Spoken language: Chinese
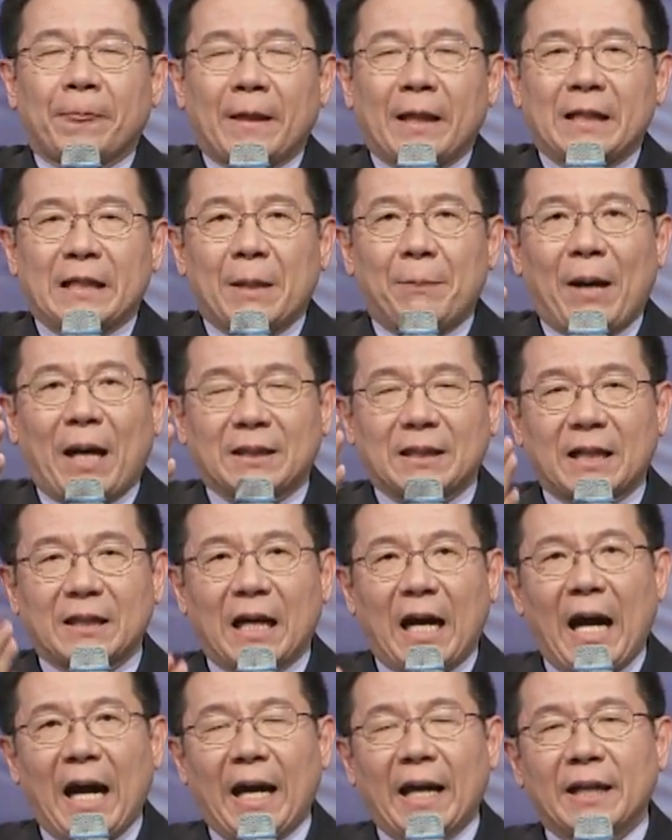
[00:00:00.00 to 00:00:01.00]
也把他的
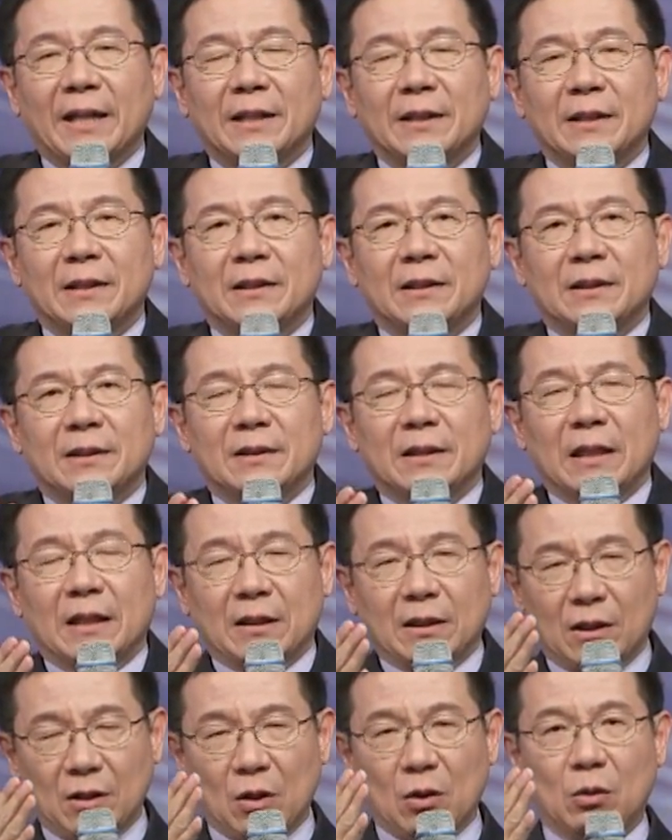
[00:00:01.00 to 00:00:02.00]
爱能
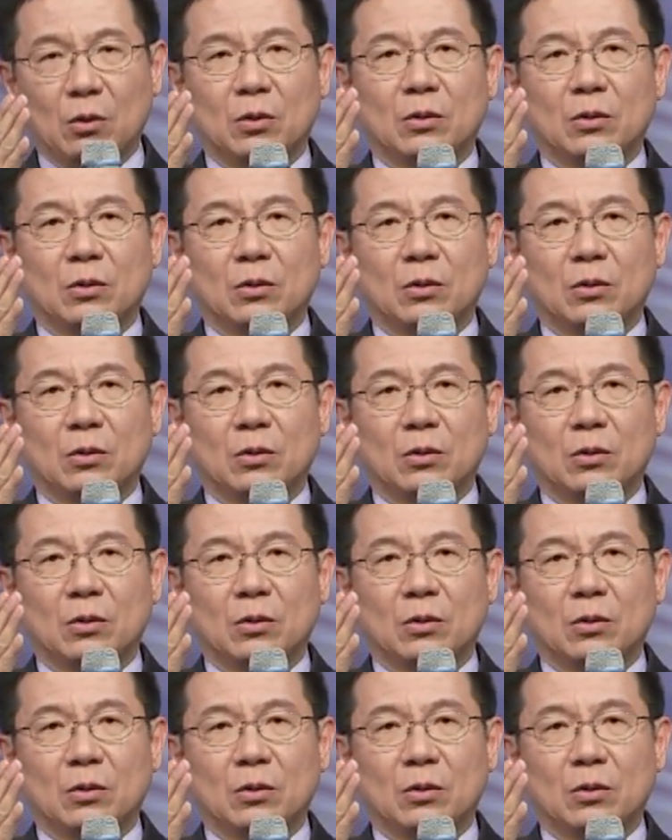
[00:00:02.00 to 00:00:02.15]
够